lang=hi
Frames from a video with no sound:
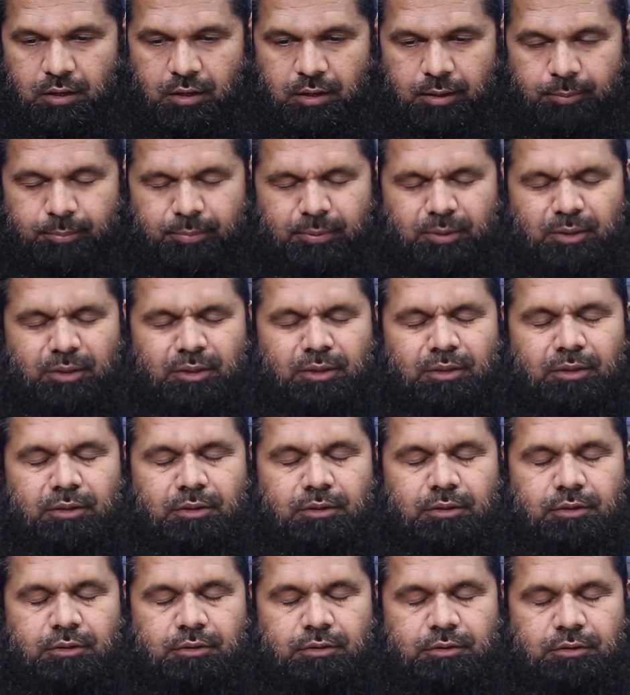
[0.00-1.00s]

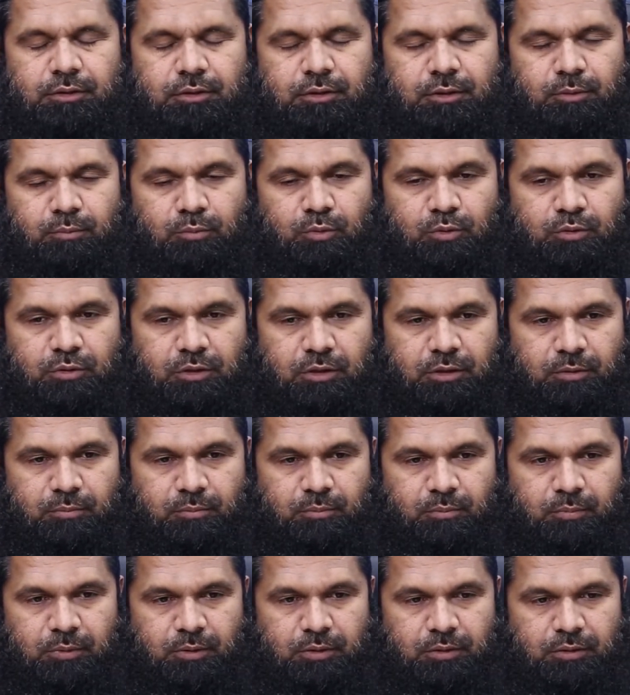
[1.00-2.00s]
आपने शेख मोहतरम
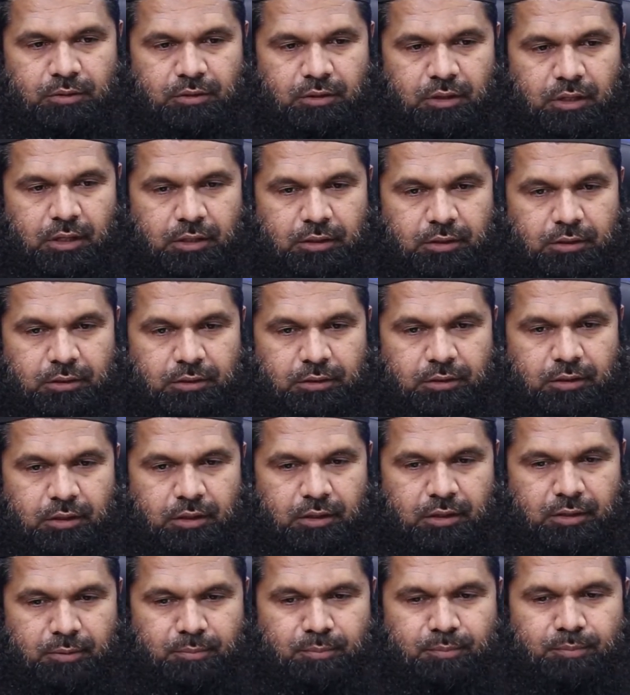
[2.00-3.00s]
इंतहाई
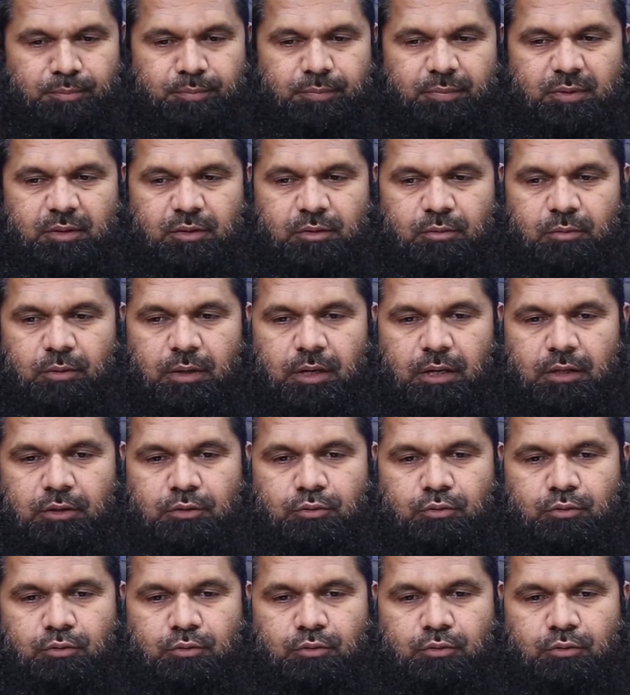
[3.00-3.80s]
अहम सवाल